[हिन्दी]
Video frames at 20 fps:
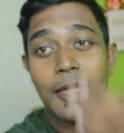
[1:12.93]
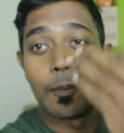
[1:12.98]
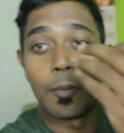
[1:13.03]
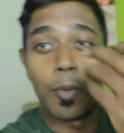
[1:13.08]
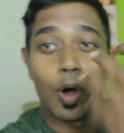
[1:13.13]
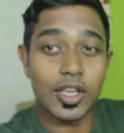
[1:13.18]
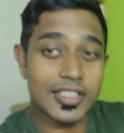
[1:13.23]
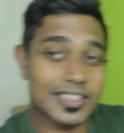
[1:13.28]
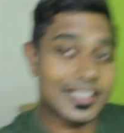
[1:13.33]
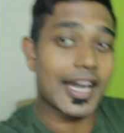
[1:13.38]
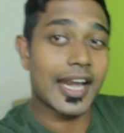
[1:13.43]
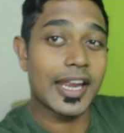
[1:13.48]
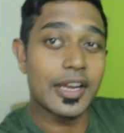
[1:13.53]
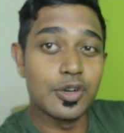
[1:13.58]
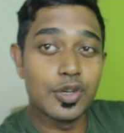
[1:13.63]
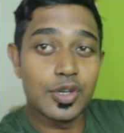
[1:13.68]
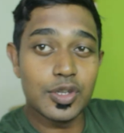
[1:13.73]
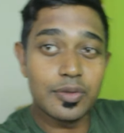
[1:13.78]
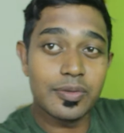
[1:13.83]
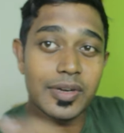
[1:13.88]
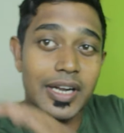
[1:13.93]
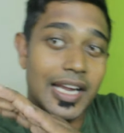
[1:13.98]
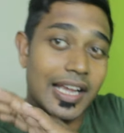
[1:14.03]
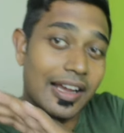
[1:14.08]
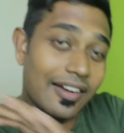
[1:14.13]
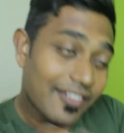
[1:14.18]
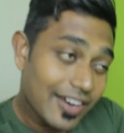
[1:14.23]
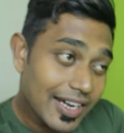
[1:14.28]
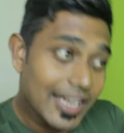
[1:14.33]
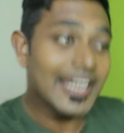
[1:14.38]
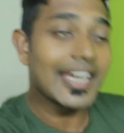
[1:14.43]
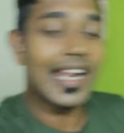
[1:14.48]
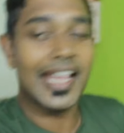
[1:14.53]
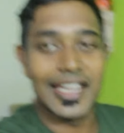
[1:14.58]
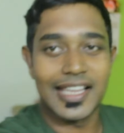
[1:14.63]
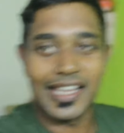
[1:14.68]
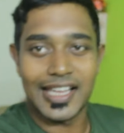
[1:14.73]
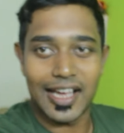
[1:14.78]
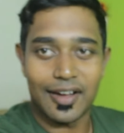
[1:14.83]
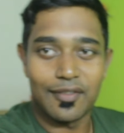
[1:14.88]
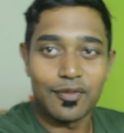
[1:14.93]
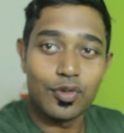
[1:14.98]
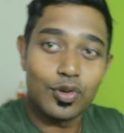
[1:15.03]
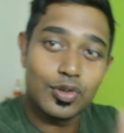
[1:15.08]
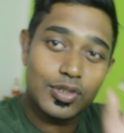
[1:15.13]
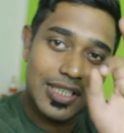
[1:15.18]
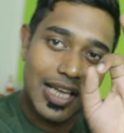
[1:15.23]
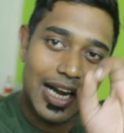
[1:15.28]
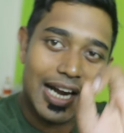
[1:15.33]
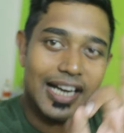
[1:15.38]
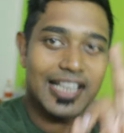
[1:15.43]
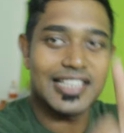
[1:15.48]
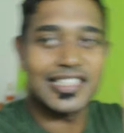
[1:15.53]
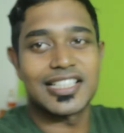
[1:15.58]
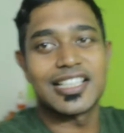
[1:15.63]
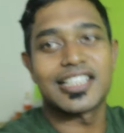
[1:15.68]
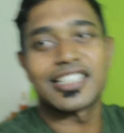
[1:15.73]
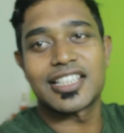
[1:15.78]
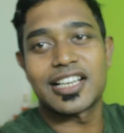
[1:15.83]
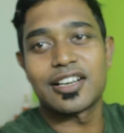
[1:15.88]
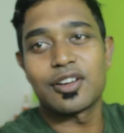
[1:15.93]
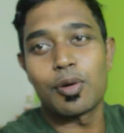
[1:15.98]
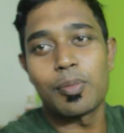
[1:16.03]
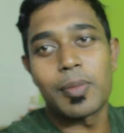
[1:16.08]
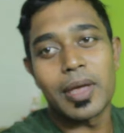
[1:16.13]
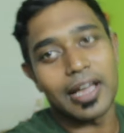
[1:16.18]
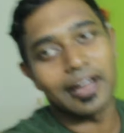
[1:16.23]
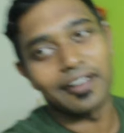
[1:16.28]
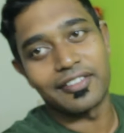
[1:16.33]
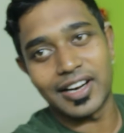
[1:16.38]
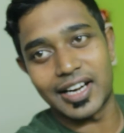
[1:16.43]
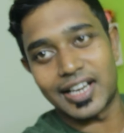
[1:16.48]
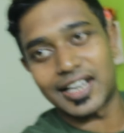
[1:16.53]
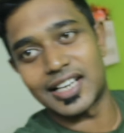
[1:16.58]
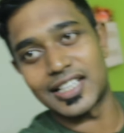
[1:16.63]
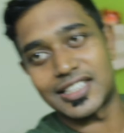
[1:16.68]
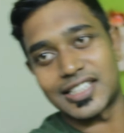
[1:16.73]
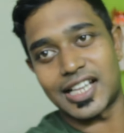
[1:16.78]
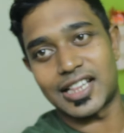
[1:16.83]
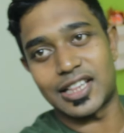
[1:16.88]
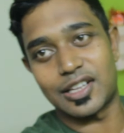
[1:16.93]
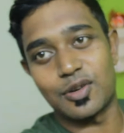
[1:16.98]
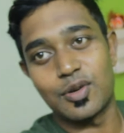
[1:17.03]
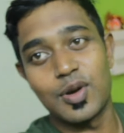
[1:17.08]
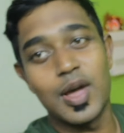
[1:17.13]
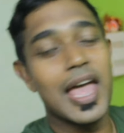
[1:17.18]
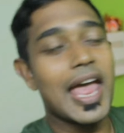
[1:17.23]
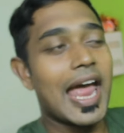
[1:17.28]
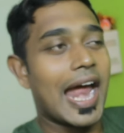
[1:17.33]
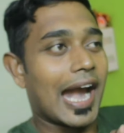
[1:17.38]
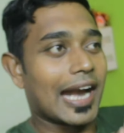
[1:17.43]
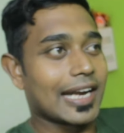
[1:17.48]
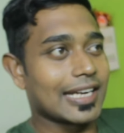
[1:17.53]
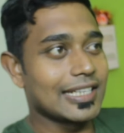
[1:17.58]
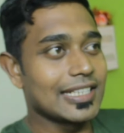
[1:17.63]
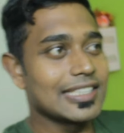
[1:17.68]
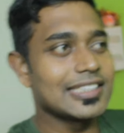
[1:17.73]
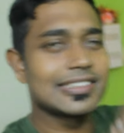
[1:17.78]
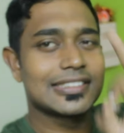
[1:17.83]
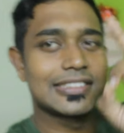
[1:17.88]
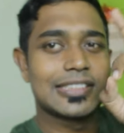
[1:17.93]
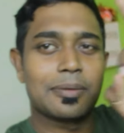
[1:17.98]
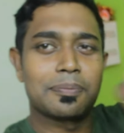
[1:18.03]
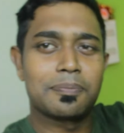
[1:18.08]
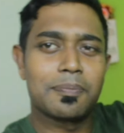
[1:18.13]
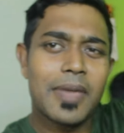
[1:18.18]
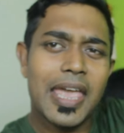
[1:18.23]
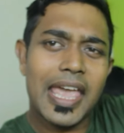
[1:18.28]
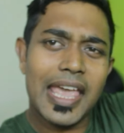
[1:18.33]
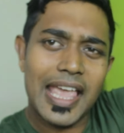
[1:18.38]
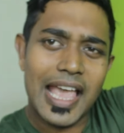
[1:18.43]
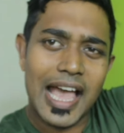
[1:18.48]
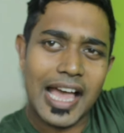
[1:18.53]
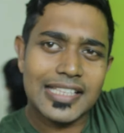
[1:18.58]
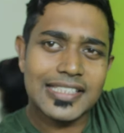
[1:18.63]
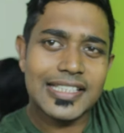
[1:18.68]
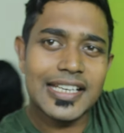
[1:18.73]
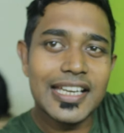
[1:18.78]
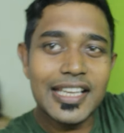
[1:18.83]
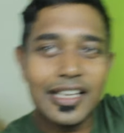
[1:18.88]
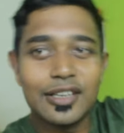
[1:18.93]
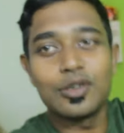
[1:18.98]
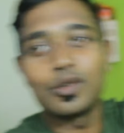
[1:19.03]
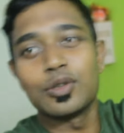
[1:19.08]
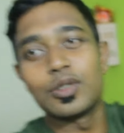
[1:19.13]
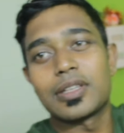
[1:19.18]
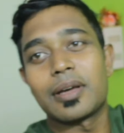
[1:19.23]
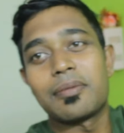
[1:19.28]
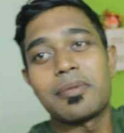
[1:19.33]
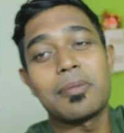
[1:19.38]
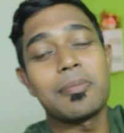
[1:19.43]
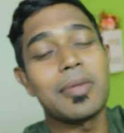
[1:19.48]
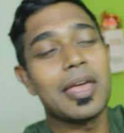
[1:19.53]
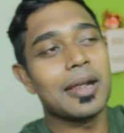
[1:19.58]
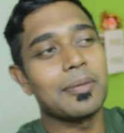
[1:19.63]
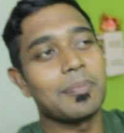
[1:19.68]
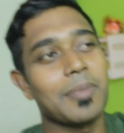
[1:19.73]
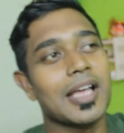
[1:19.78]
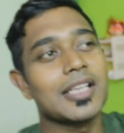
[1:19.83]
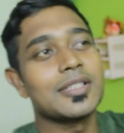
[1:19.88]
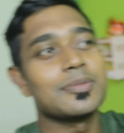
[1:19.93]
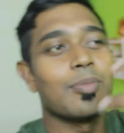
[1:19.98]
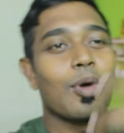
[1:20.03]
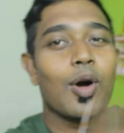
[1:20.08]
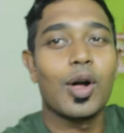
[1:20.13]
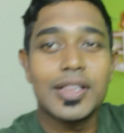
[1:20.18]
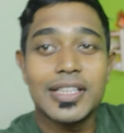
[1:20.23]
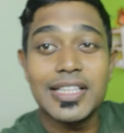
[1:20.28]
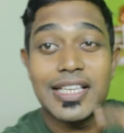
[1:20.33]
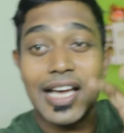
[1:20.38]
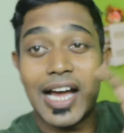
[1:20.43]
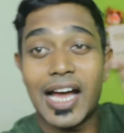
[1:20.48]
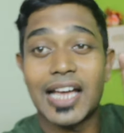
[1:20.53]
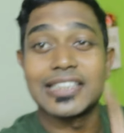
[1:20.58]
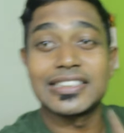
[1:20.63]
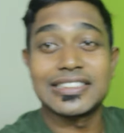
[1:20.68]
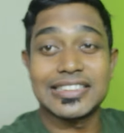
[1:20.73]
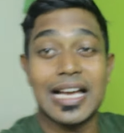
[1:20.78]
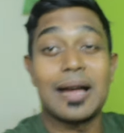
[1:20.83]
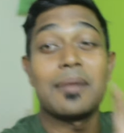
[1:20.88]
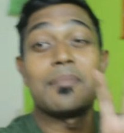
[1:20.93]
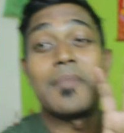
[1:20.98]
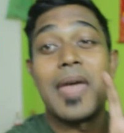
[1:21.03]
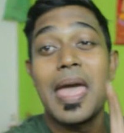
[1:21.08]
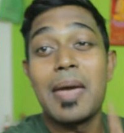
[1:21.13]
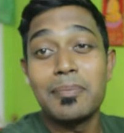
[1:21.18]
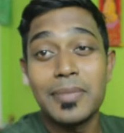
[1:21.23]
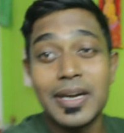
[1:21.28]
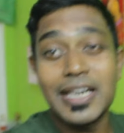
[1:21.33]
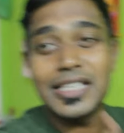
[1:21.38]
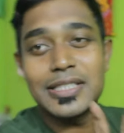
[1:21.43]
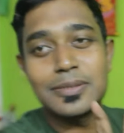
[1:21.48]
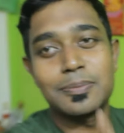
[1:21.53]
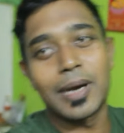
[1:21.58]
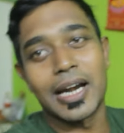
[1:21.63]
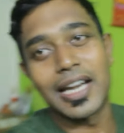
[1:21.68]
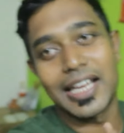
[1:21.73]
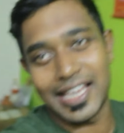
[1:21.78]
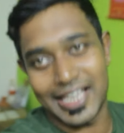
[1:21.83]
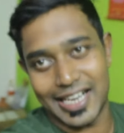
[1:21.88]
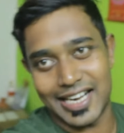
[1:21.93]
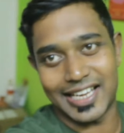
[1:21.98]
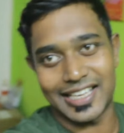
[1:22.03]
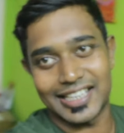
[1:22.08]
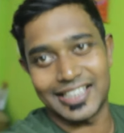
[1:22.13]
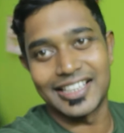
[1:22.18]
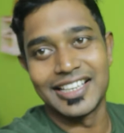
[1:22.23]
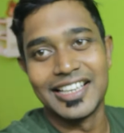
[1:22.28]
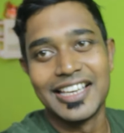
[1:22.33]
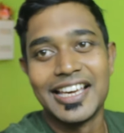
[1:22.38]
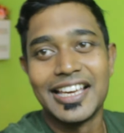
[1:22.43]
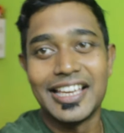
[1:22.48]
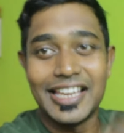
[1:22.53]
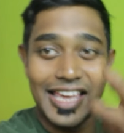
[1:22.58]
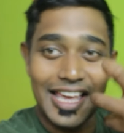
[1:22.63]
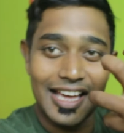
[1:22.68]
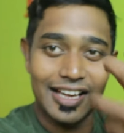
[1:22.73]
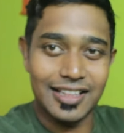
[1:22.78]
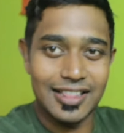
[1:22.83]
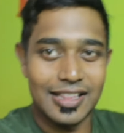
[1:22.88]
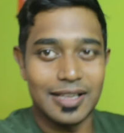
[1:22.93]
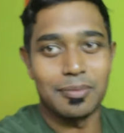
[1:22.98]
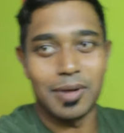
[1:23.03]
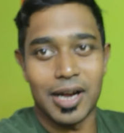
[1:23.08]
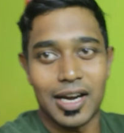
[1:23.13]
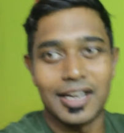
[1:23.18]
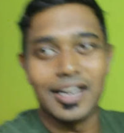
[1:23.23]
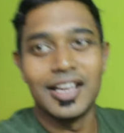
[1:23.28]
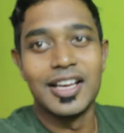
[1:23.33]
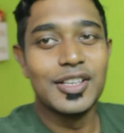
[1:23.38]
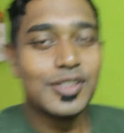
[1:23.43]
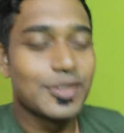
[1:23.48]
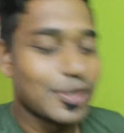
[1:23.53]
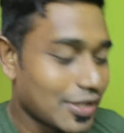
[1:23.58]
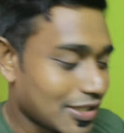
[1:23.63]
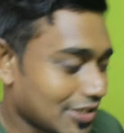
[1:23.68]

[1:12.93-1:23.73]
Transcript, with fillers: बहुत सारा यूट्यूबर कवर ही नहीं किया वो सारा डेस्टिनेशन को मैं कवर करना चाहता हूँ एटलीस्ट जब मैं यहाँ से निकलूँ तभी मेरे पास बहुत ही अच्छा मेमरीज बन के रहे ये अंदमान सो so,